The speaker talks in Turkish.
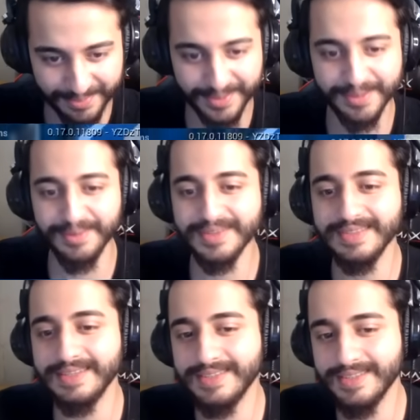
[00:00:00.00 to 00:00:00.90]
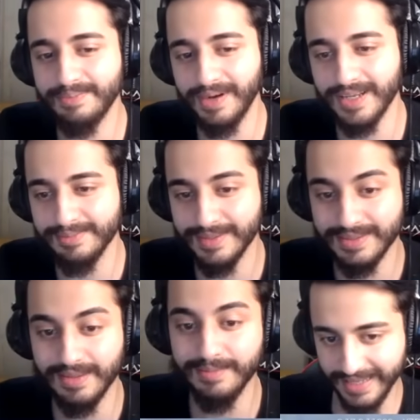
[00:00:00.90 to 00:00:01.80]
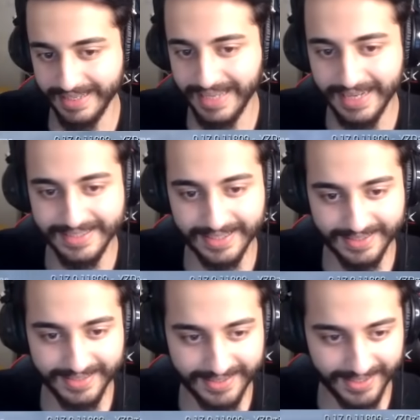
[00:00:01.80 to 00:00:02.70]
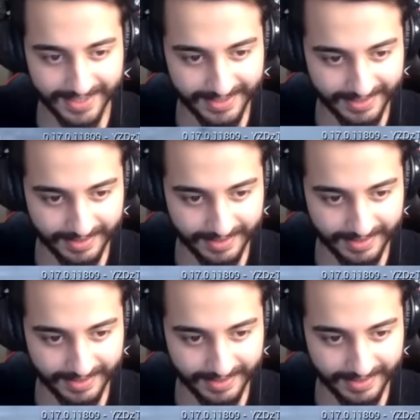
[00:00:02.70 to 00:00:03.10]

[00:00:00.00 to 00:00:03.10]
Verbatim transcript: bu yorum. O yüzden sizle paylaşmak istedim. Gerçekten daha...